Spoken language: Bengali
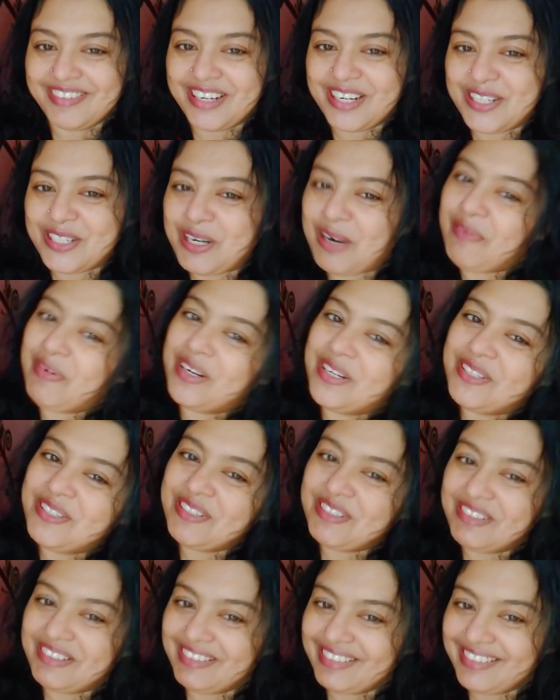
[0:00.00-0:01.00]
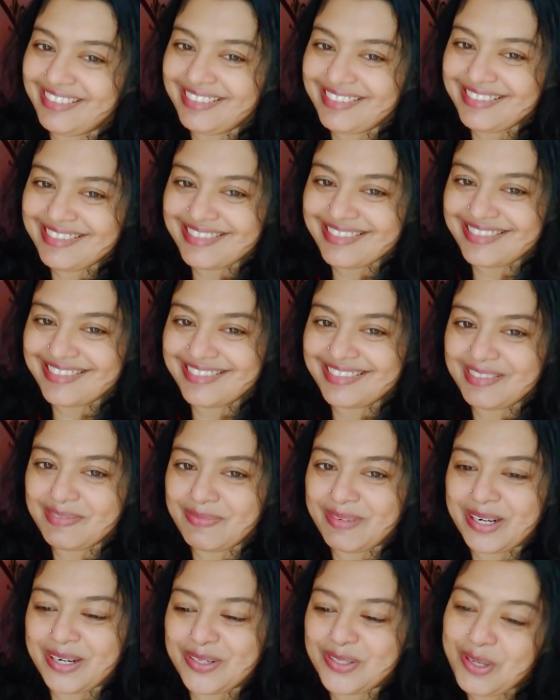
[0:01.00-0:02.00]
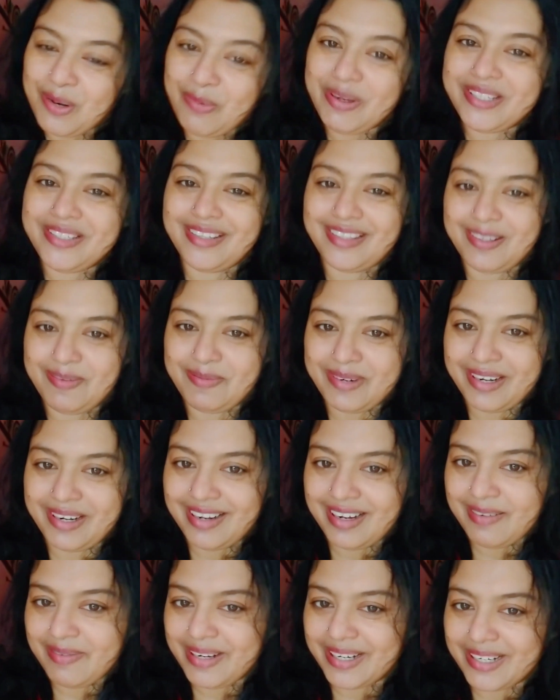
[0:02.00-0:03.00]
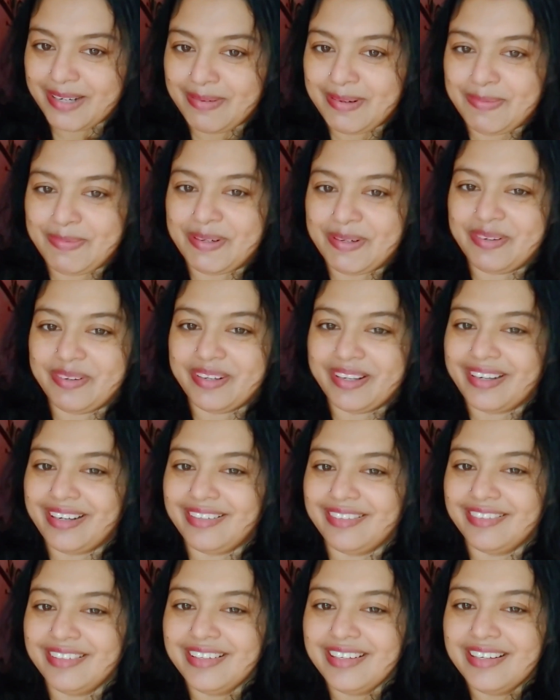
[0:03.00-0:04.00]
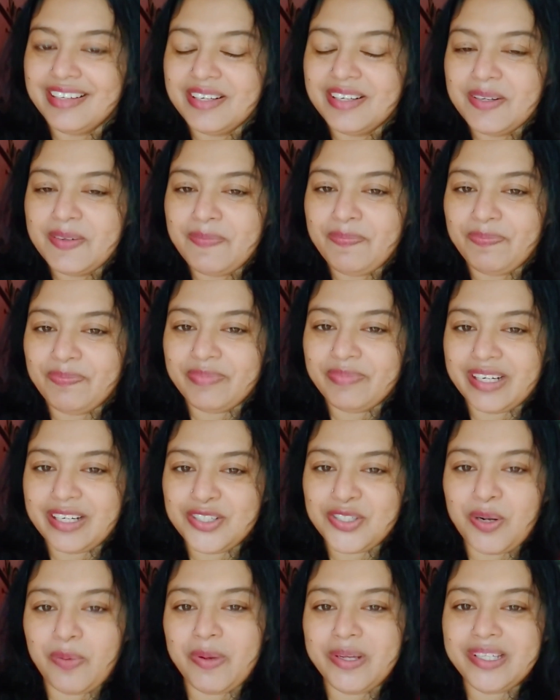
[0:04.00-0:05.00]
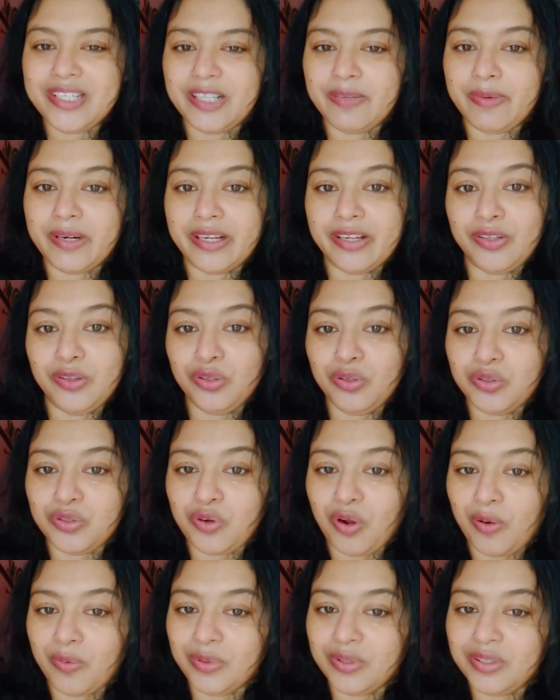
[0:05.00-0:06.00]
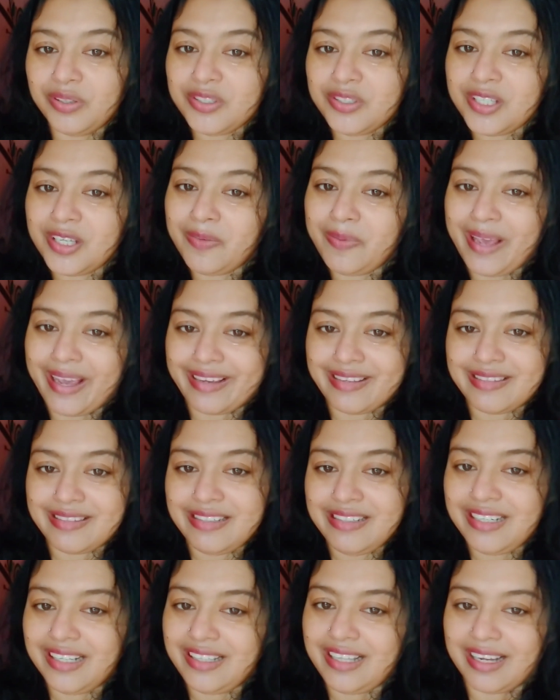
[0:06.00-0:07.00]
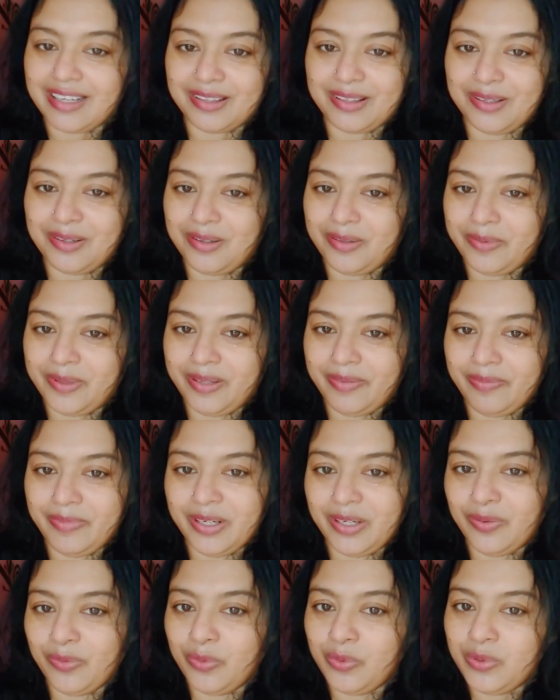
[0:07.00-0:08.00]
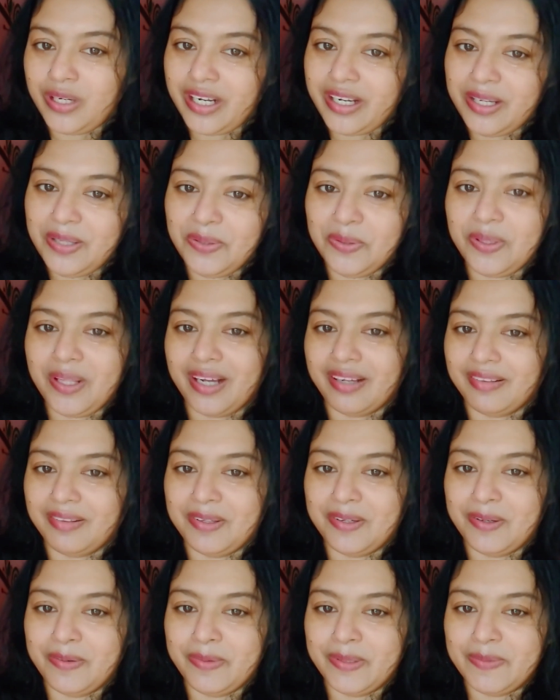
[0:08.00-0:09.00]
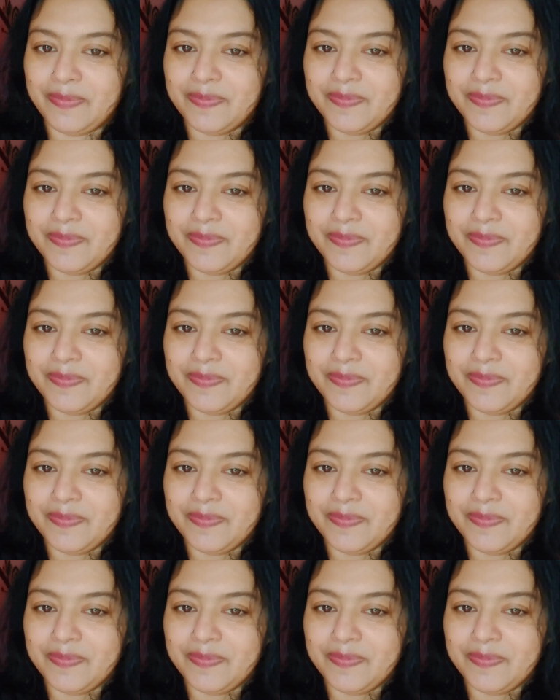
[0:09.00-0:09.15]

মানে সবার জন্য মানে সবাই যেতে পারে এরকম একটা ব্যাপার হয়ে গেল মানে সবাই যেতে পারে কিন্তু ডবল ডোজের ভ্যাকসিনটা থাকতে হবে মানে ওটা কিন্তু থাকতে হবে